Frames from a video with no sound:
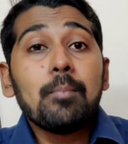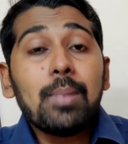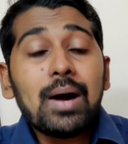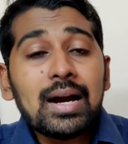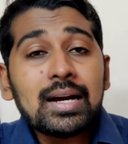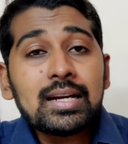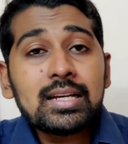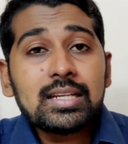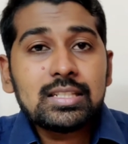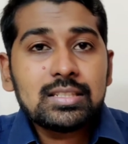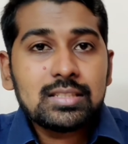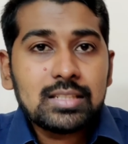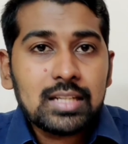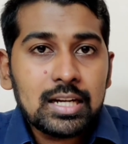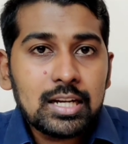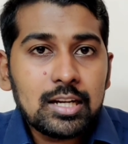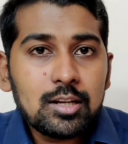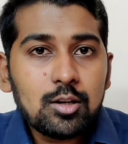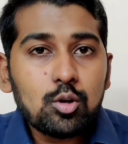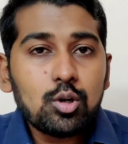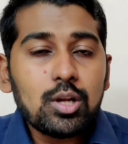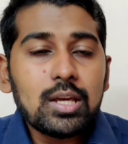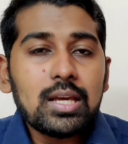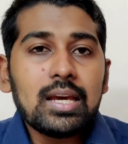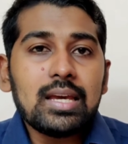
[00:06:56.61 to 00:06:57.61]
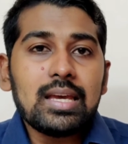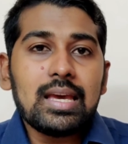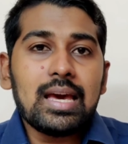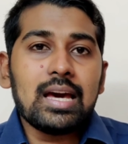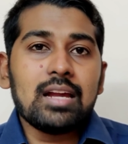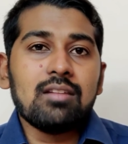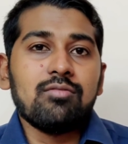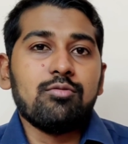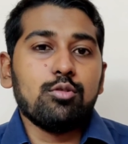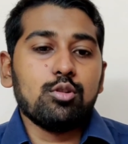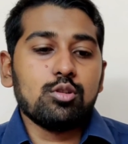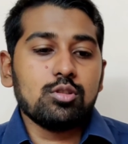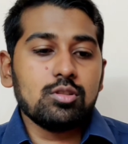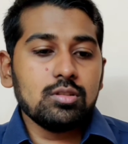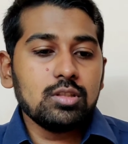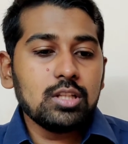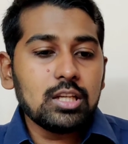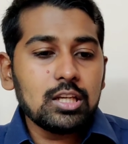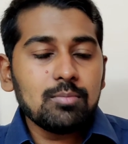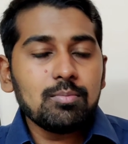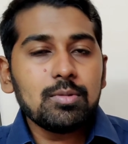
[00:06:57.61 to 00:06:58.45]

பாகிஸ்தானினுடைய ஏர்ஃபோர்ஸ் வந்து